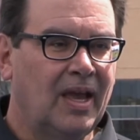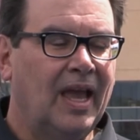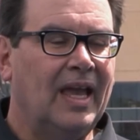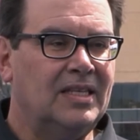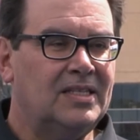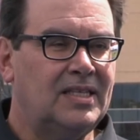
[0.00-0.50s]

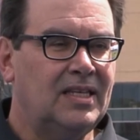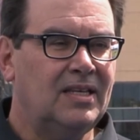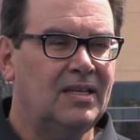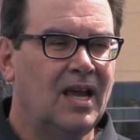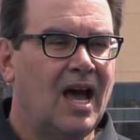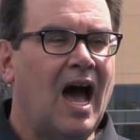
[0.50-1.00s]
Ainsi,
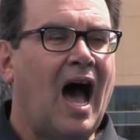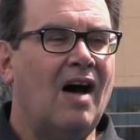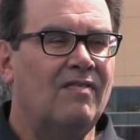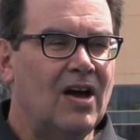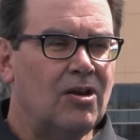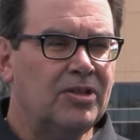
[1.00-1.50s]

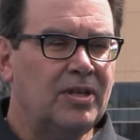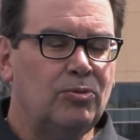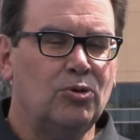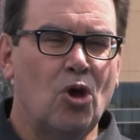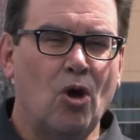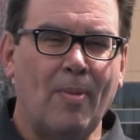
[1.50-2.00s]
avant le début d'un